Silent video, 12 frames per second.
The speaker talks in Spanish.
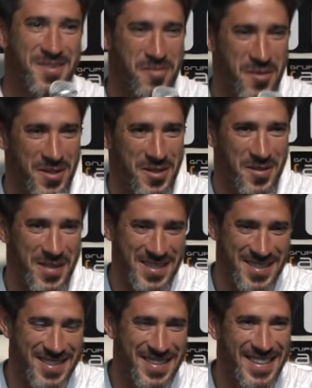un poquito más. Que
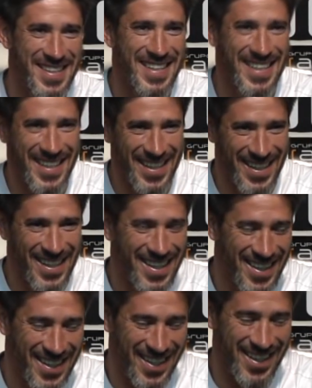la última vez que te,
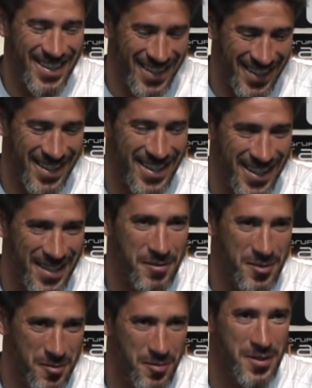te vimos acá.
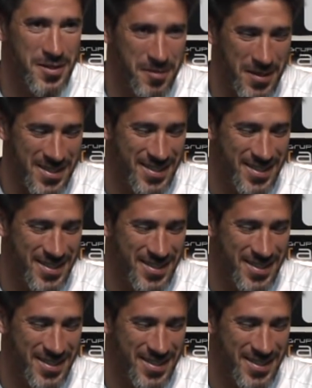Renegamos un poquito más.